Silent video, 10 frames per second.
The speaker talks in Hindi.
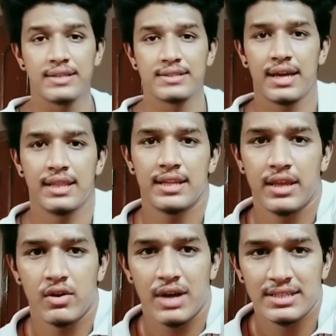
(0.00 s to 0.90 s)
इसके अंदर
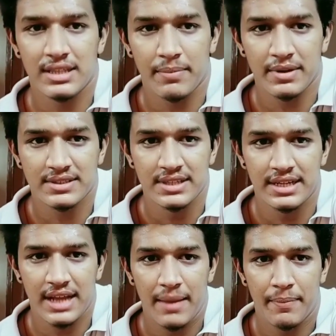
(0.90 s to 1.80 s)
देखोगे इधर पे
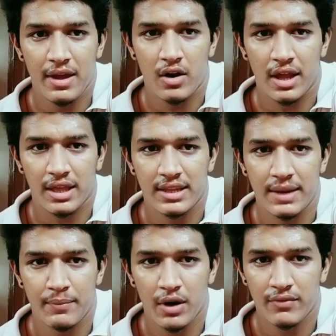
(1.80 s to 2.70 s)
सी टाइप है और एक
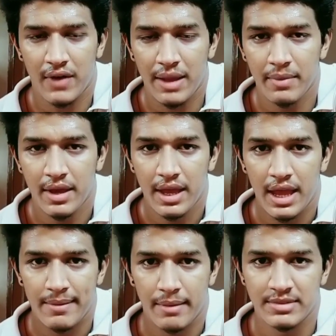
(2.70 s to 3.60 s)
थ्री पॉइंट
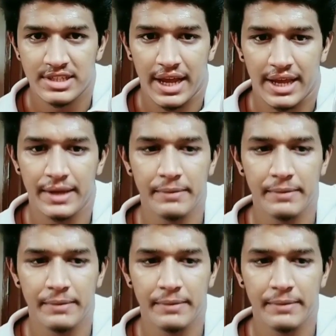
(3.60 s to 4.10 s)
फाइव एम जैक